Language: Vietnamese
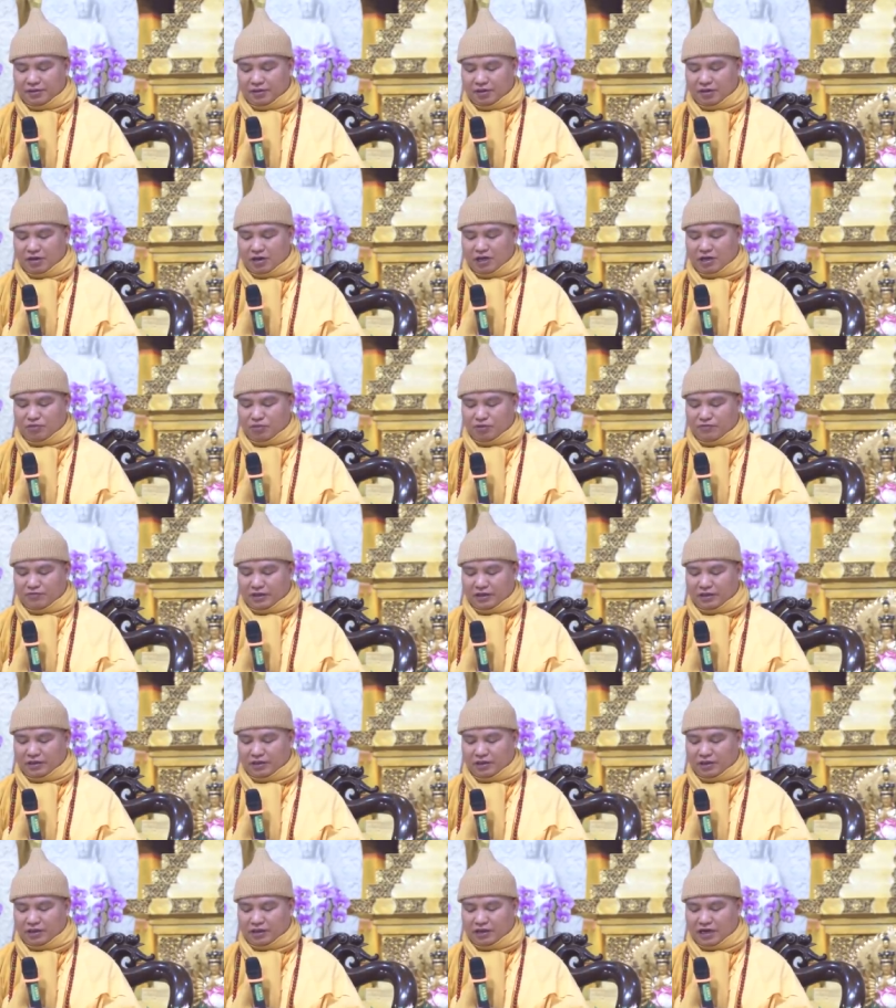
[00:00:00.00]
Con là một Phật
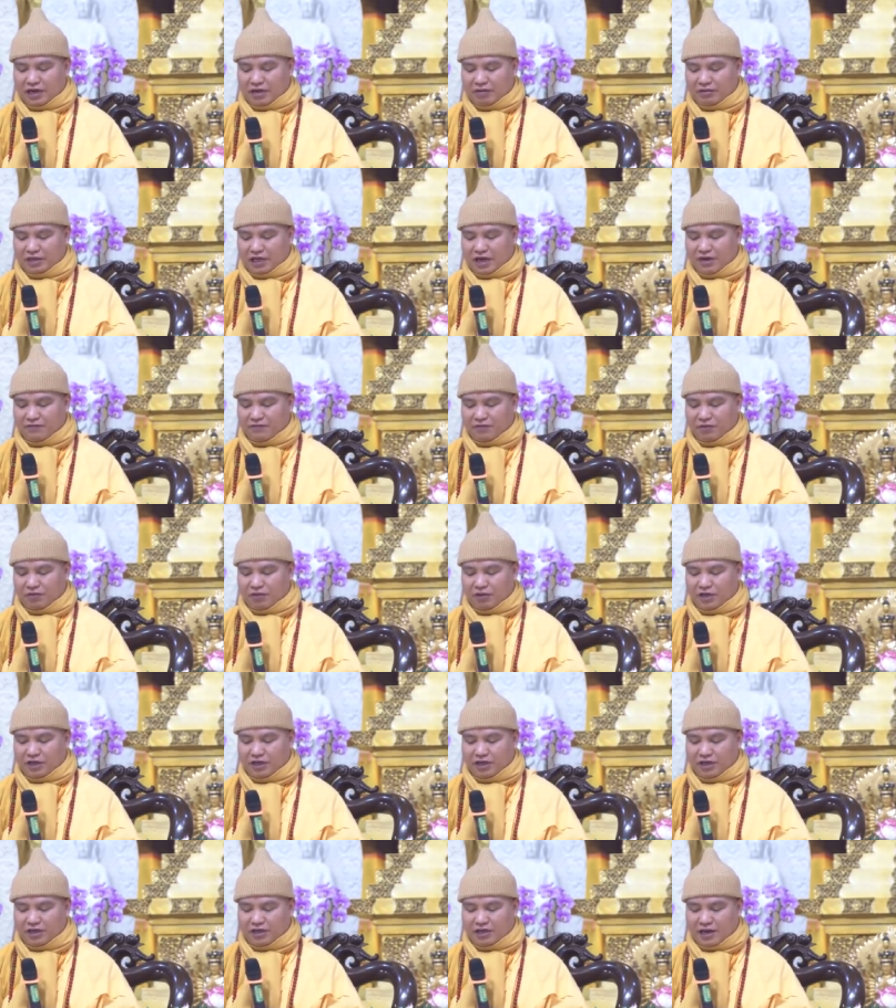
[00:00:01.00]
tử ở đạo Tràng Phổ
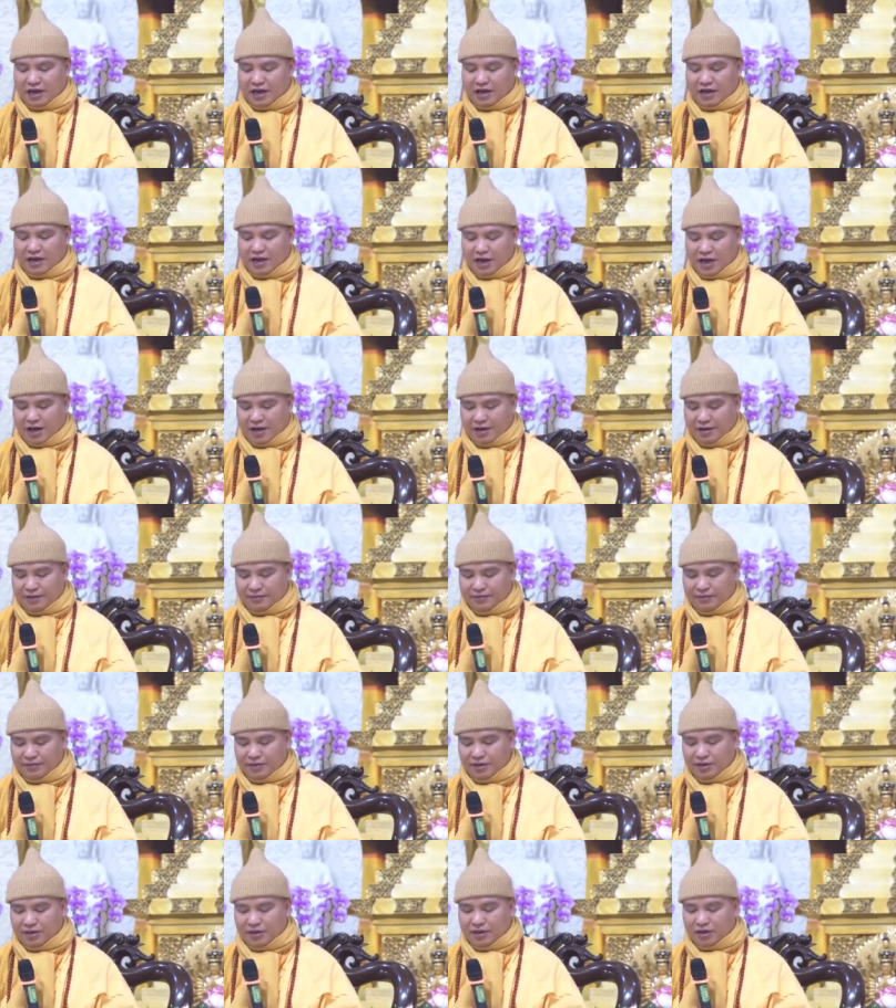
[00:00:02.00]
Hiền Lãng Hạ
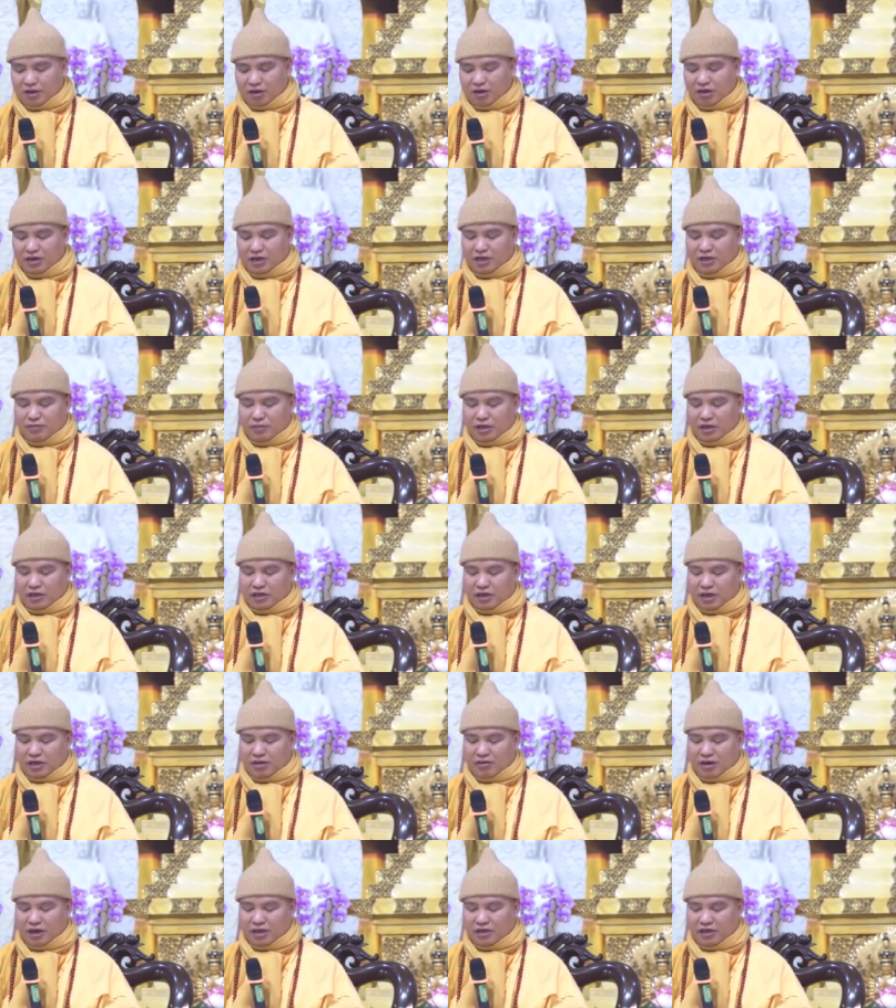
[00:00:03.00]
Con kính bạch
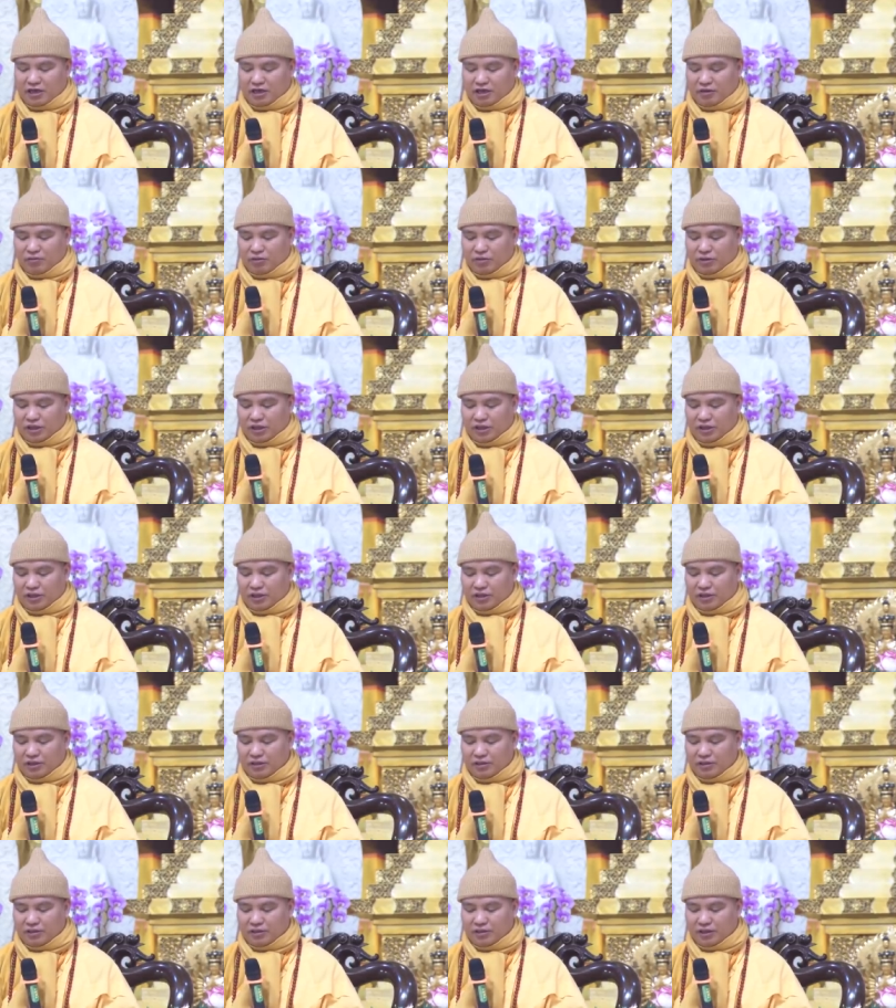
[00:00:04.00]
Thầy hoan hỷ bố
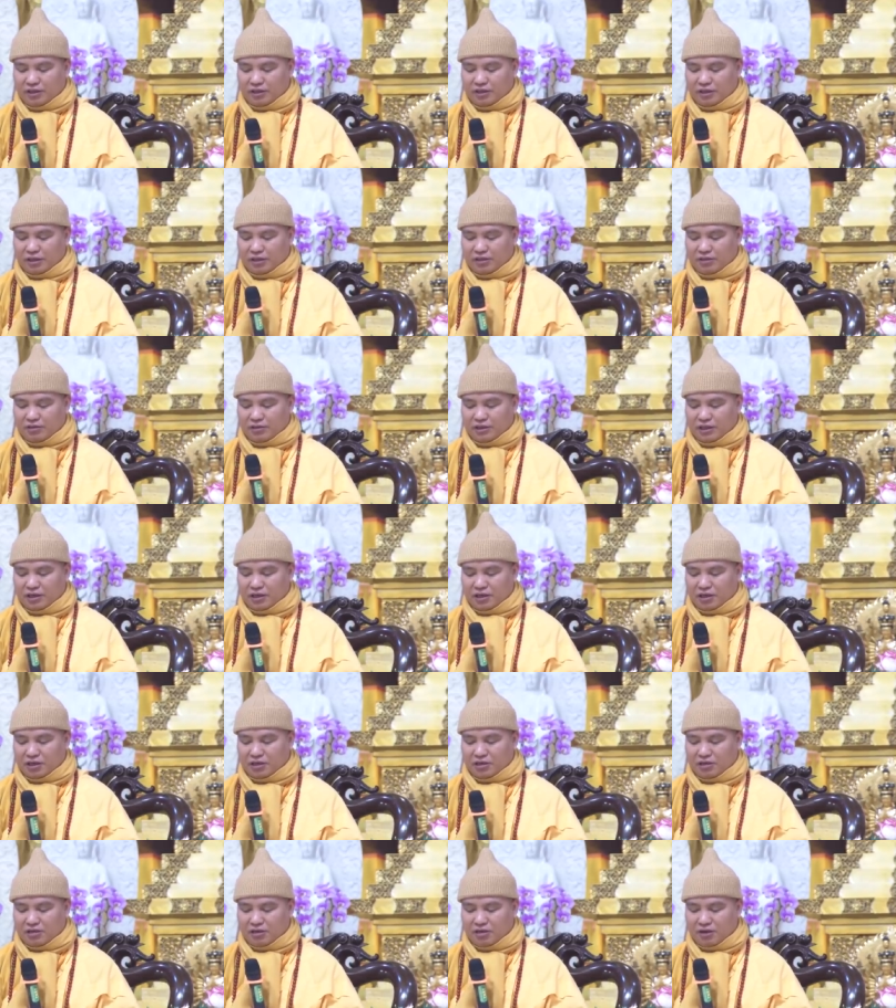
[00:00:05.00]
thí Hướng dẫn cho gia
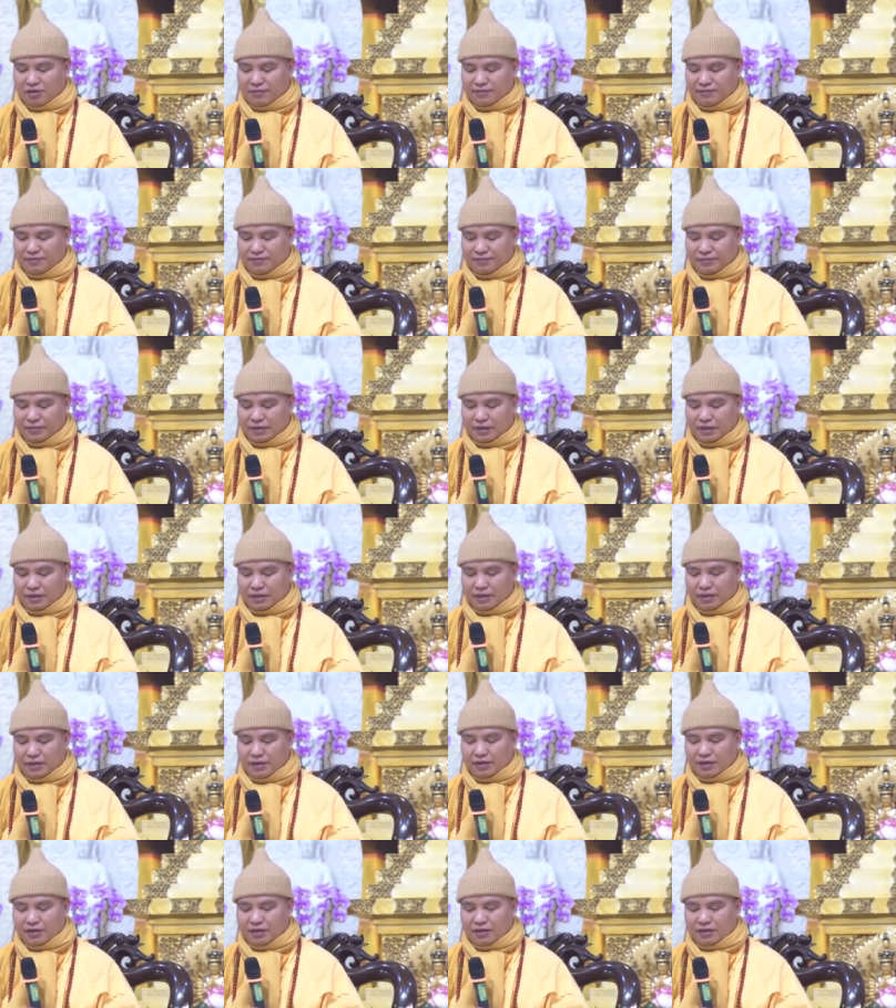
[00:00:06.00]
đình con
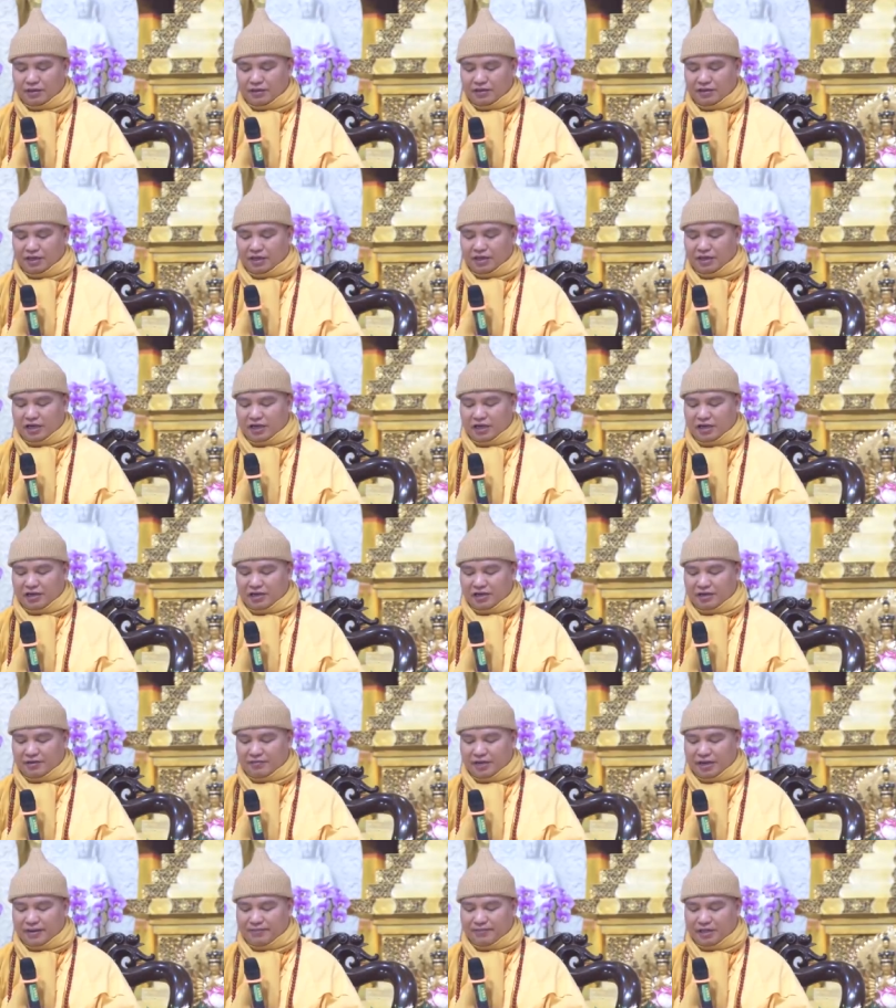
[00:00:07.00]
Dưới nền
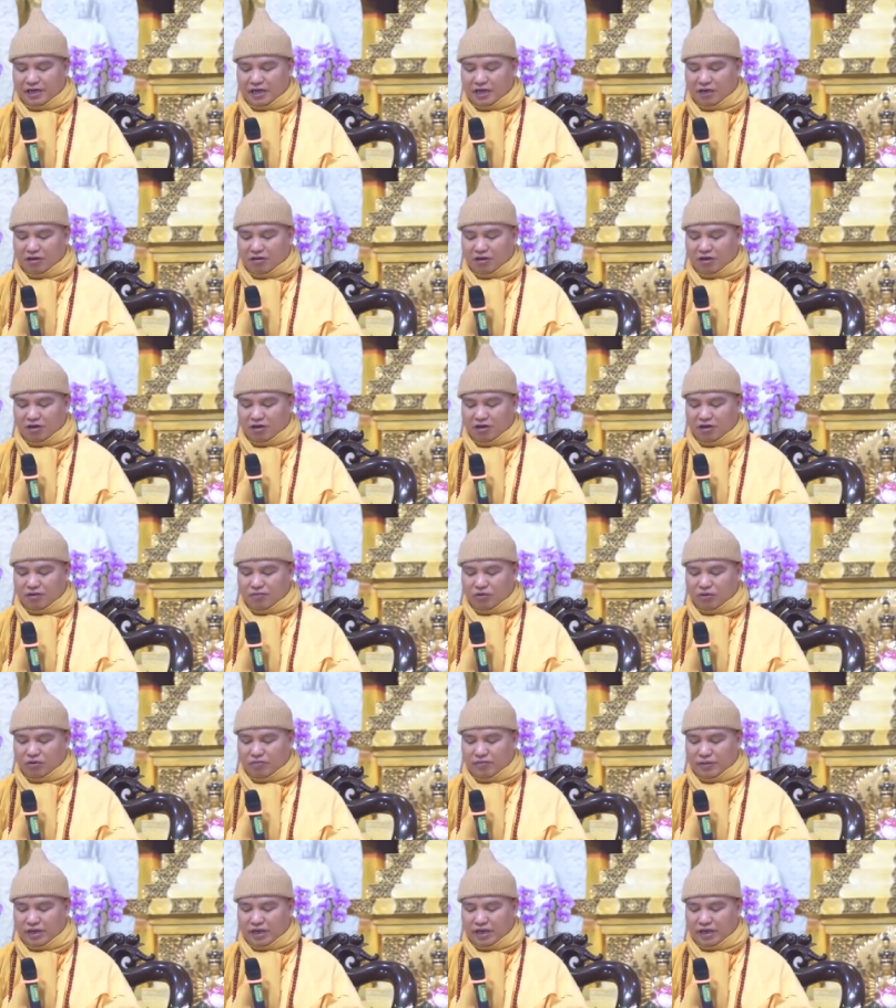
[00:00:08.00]
à, bếp nhà con có
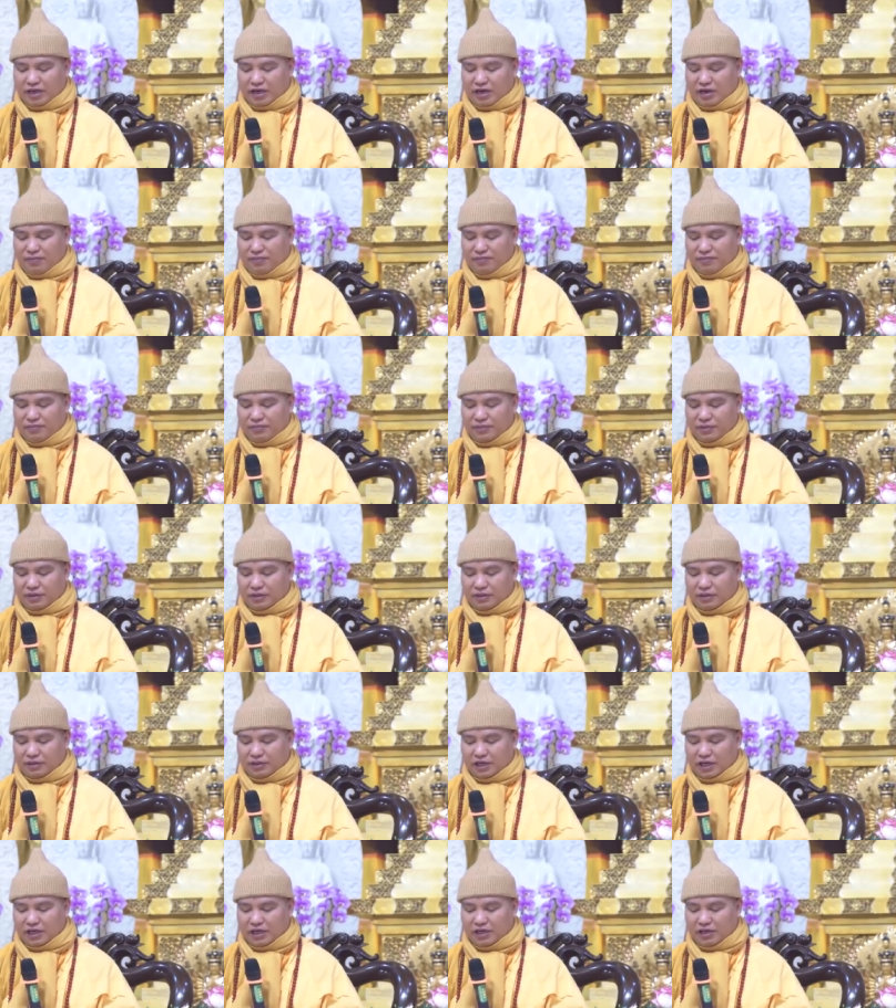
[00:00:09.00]
một bể ngầm
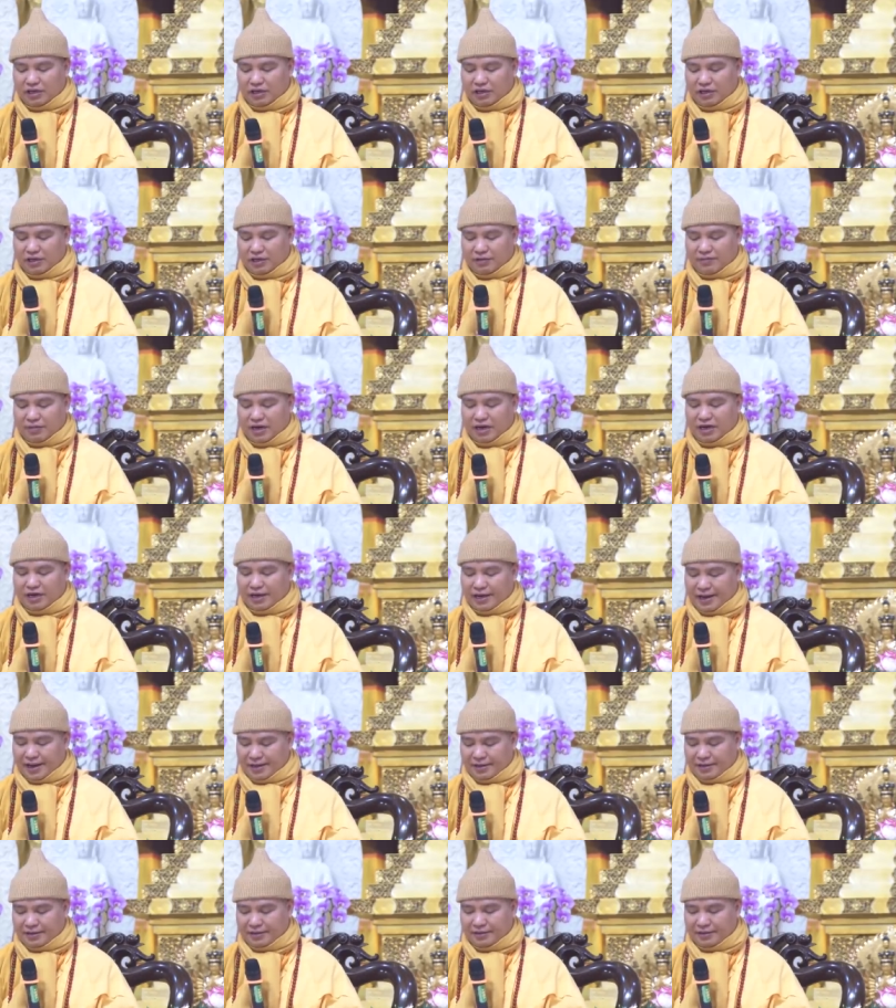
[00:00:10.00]
Xây à, bằng gạch